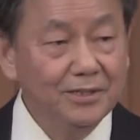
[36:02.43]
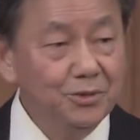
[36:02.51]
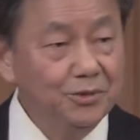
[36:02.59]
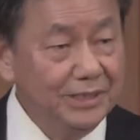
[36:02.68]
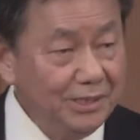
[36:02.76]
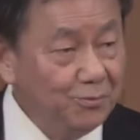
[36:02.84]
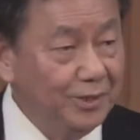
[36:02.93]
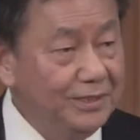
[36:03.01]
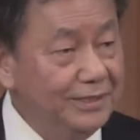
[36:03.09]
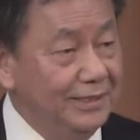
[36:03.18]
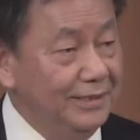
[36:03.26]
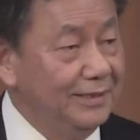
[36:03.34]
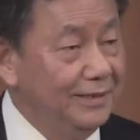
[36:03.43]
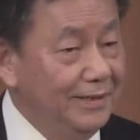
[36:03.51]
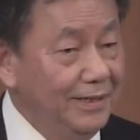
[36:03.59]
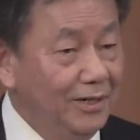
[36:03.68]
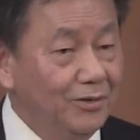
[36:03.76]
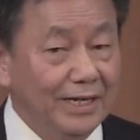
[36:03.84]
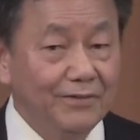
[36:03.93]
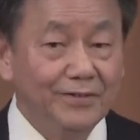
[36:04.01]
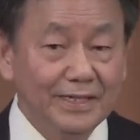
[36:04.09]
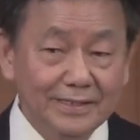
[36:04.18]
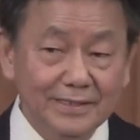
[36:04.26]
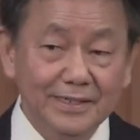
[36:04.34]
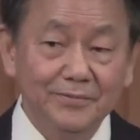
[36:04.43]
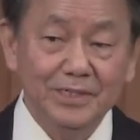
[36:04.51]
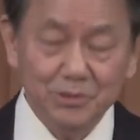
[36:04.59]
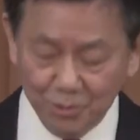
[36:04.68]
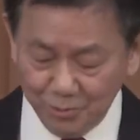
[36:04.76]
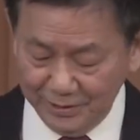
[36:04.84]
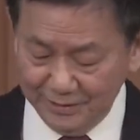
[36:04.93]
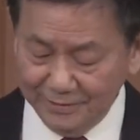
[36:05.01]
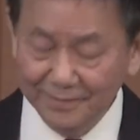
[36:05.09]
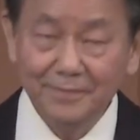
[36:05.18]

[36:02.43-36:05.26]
用英文写的，后来翻译成为中文。”